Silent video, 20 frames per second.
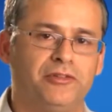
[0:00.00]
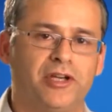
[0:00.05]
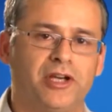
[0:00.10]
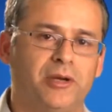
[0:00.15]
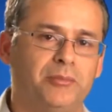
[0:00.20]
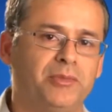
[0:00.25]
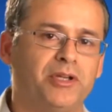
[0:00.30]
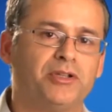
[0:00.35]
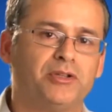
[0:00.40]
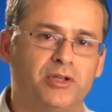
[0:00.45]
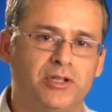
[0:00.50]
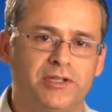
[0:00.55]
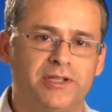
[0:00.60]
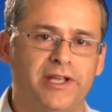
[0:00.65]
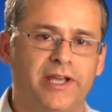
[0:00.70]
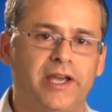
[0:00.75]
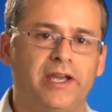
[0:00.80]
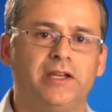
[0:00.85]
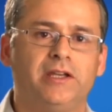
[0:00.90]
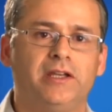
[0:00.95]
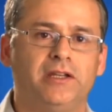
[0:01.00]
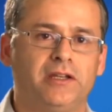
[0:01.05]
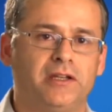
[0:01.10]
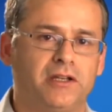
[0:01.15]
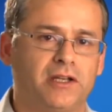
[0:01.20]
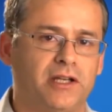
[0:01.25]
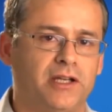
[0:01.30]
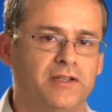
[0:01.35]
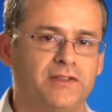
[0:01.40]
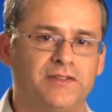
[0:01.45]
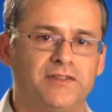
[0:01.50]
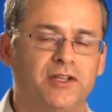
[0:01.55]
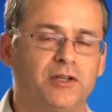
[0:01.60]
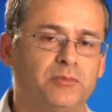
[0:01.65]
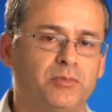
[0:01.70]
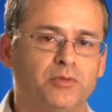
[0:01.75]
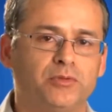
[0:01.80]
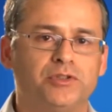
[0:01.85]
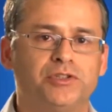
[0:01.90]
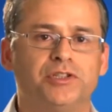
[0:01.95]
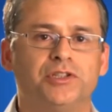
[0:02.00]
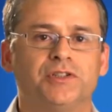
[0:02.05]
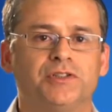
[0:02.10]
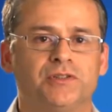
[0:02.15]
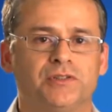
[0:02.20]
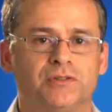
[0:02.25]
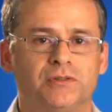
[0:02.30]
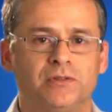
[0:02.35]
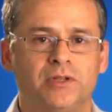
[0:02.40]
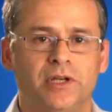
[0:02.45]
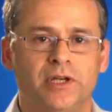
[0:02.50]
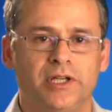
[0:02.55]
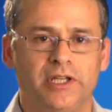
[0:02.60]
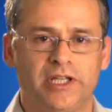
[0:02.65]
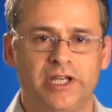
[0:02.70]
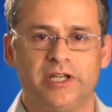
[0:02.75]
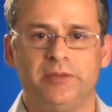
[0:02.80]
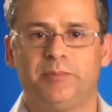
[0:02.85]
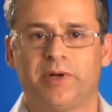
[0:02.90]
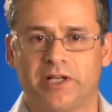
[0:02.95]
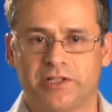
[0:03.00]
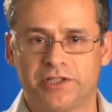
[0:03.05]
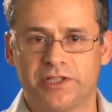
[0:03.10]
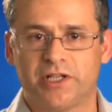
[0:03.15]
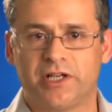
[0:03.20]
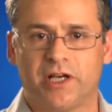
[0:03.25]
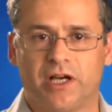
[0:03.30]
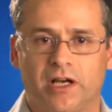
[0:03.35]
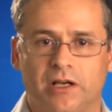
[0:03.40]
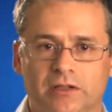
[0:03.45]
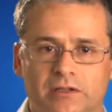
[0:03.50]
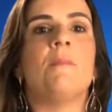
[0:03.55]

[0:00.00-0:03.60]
ferramenta técnica, exemplo disso, e aí praticar.